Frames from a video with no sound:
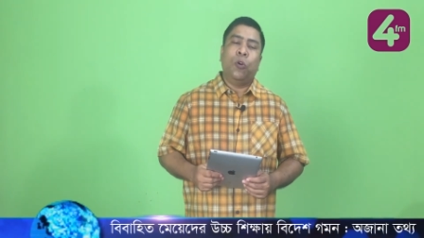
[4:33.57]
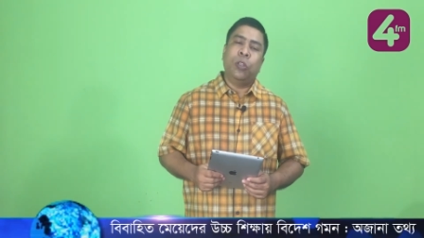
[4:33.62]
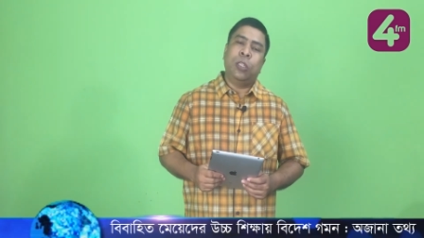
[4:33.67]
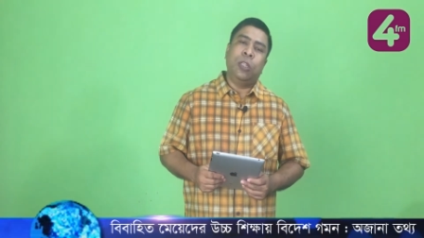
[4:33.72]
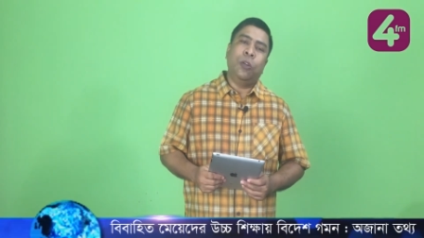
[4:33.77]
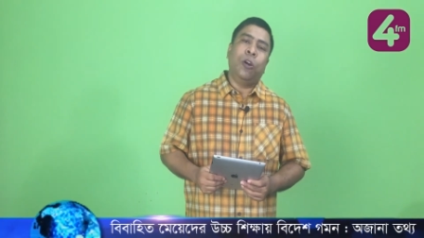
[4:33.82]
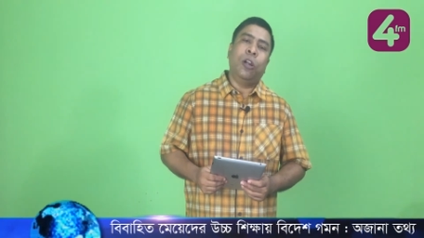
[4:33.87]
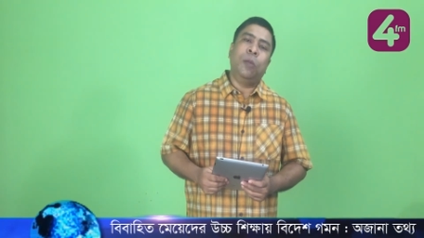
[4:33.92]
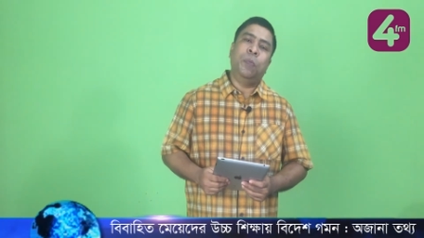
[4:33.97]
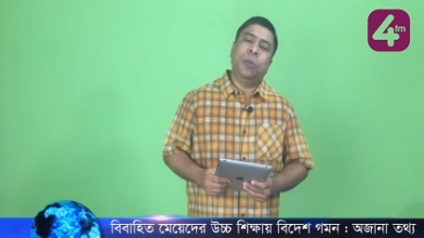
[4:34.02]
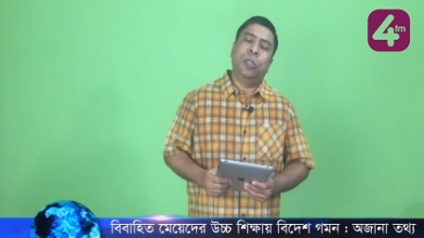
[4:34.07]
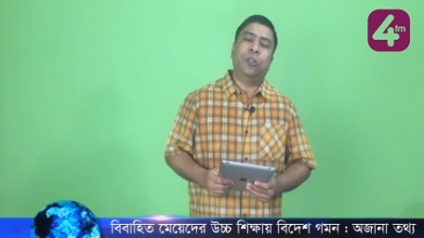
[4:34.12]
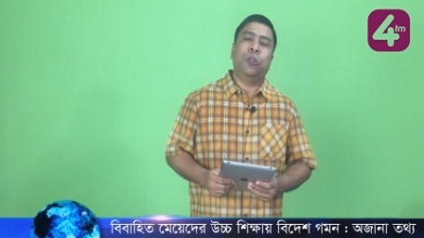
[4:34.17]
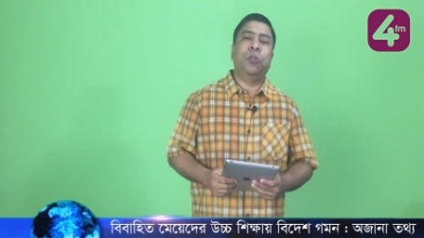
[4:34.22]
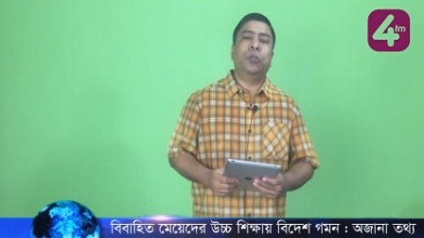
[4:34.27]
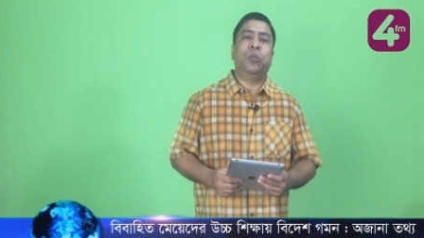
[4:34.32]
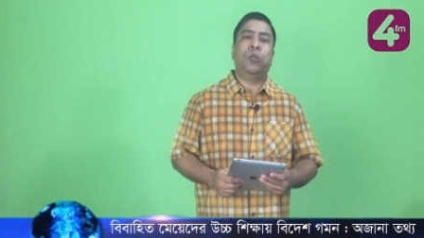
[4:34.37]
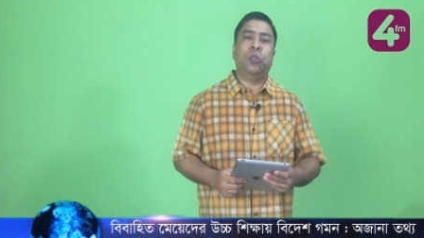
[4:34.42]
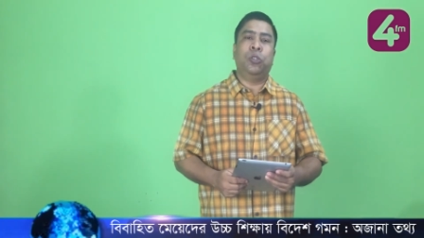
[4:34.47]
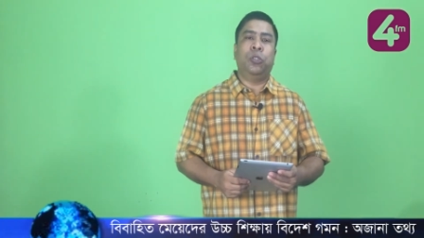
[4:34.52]
অতি অল্পে
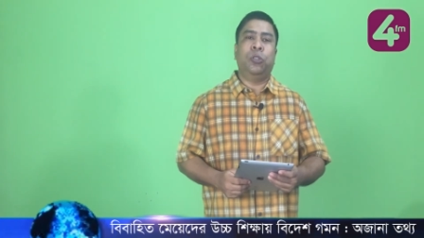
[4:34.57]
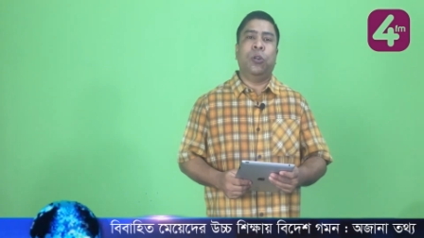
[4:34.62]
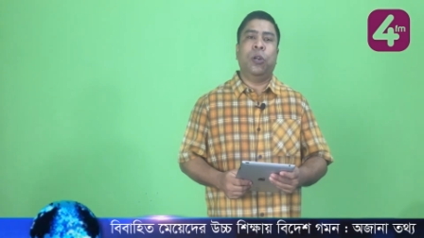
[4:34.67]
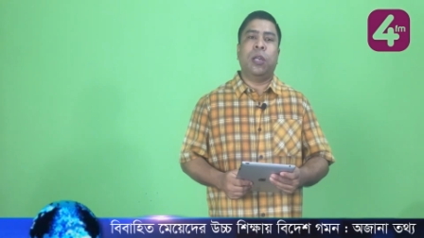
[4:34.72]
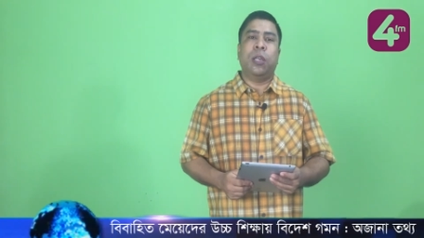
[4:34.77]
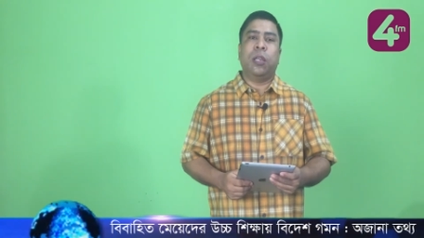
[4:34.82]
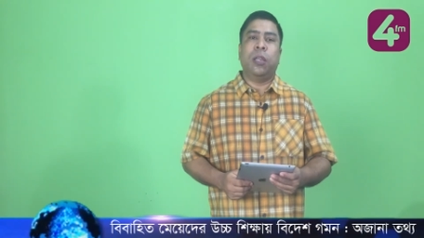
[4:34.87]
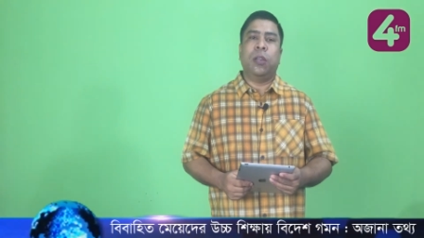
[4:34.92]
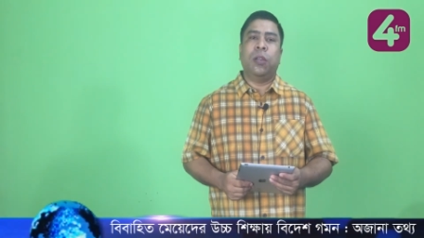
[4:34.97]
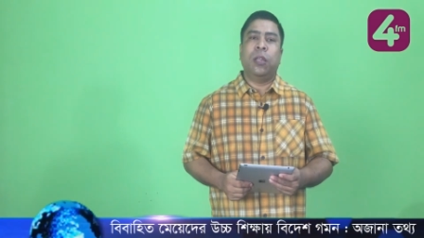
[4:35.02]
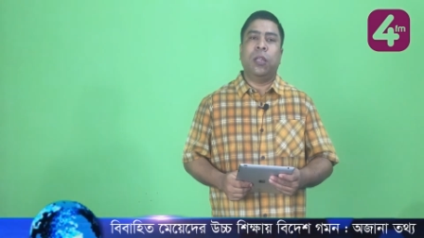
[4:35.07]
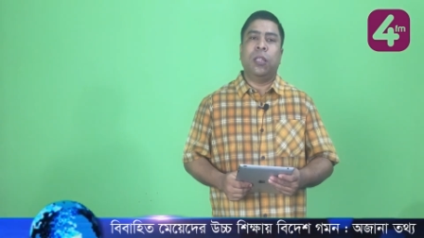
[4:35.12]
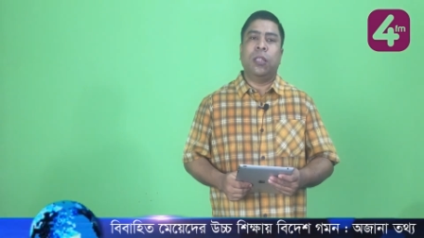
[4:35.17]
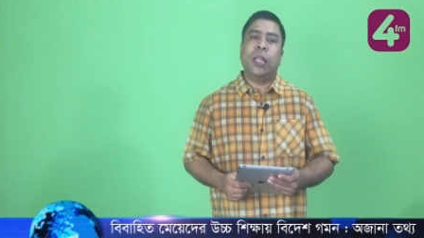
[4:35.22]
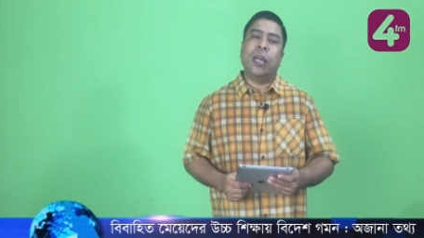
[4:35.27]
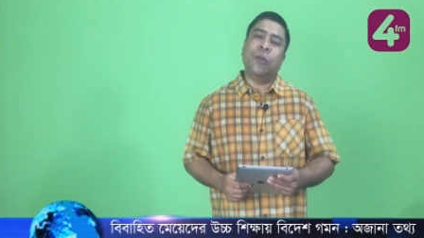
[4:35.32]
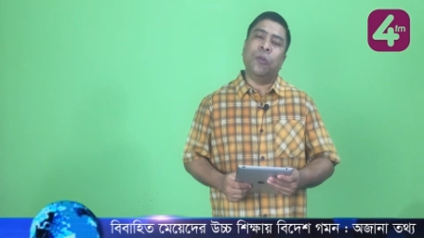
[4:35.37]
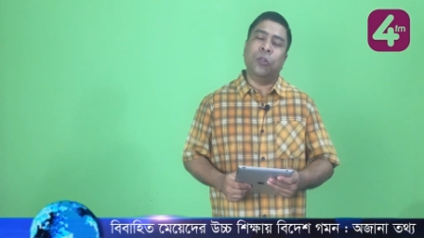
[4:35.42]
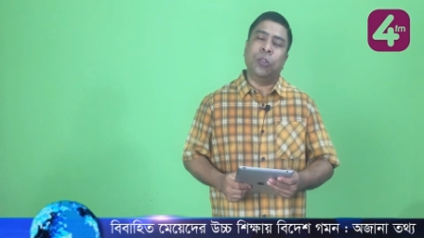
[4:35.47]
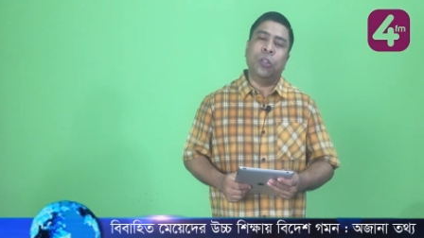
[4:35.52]
সন্তুষ্ট হয়
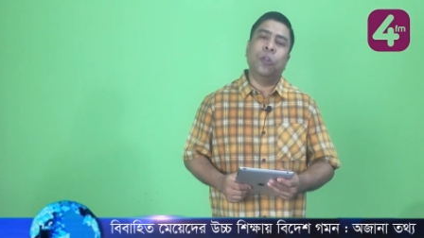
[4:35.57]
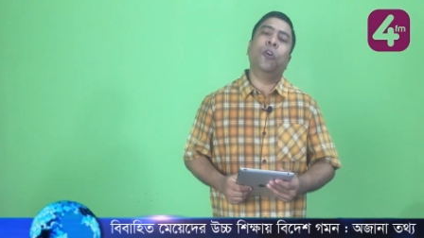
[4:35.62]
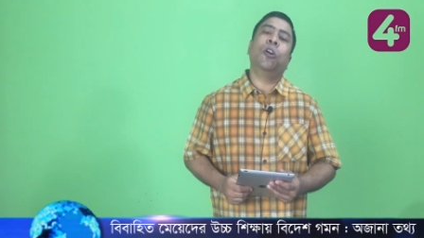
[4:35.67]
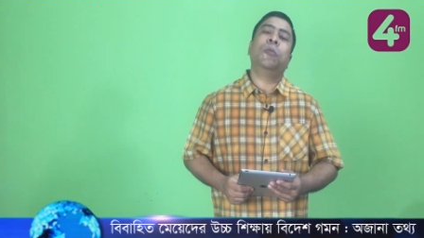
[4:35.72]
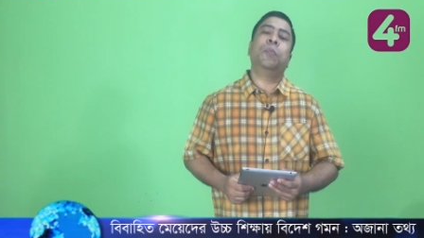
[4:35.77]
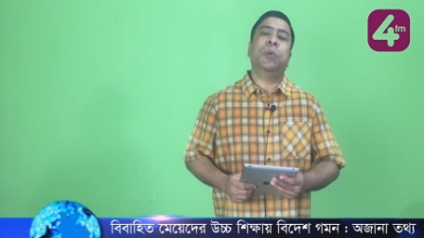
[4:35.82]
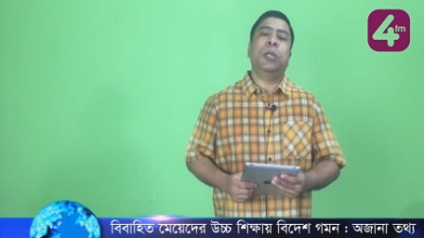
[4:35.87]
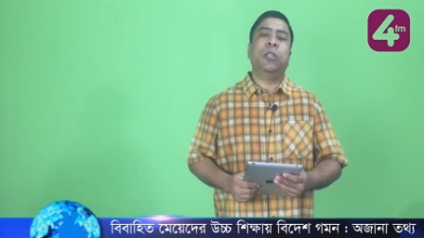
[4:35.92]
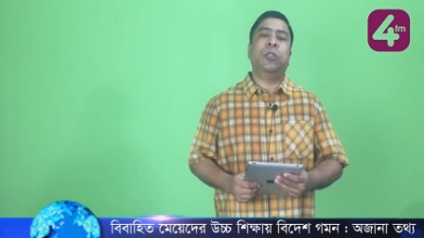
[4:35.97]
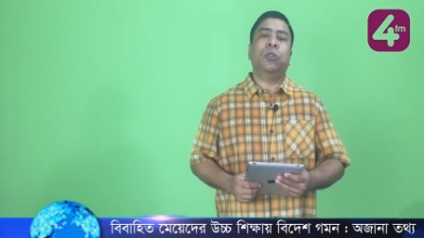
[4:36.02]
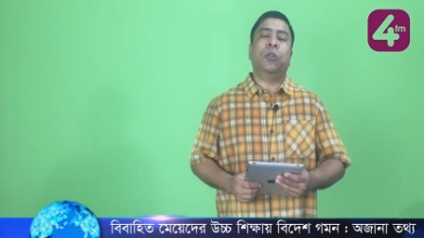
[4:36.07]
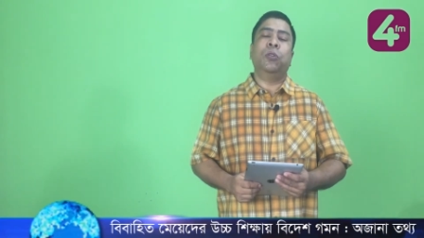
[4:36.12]
তারা অতি অল্পে